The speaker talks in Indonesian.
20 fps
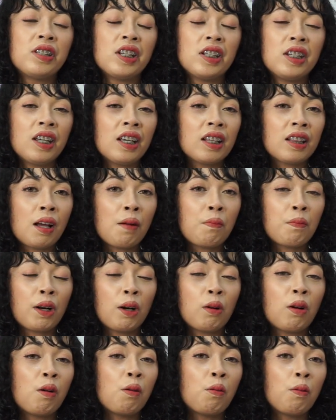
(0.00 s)
Jadi kita
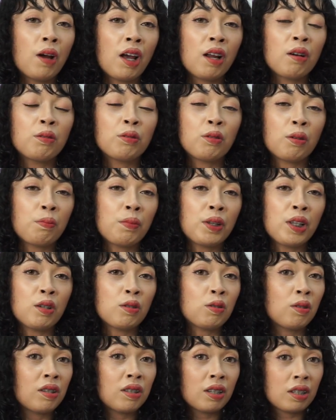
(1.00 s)
perlu aware untuk
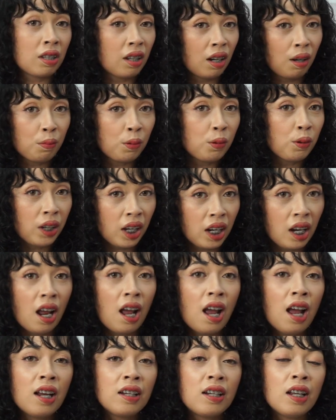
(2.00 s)
menyusui sesering mungkin
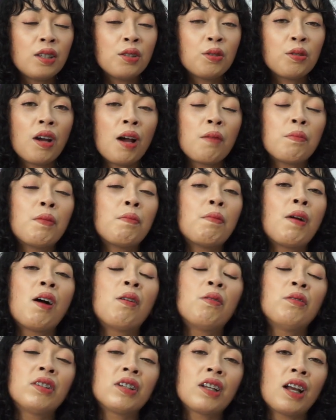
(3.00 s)
dan juga
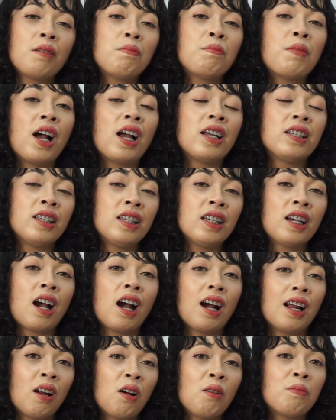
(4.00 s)
membangunkan bayi
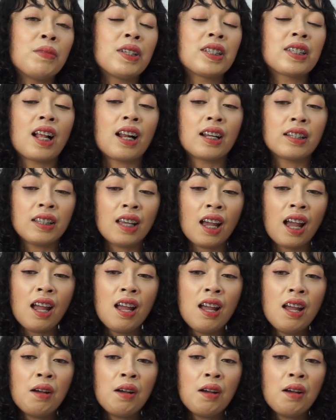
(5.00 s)
kalau misalnya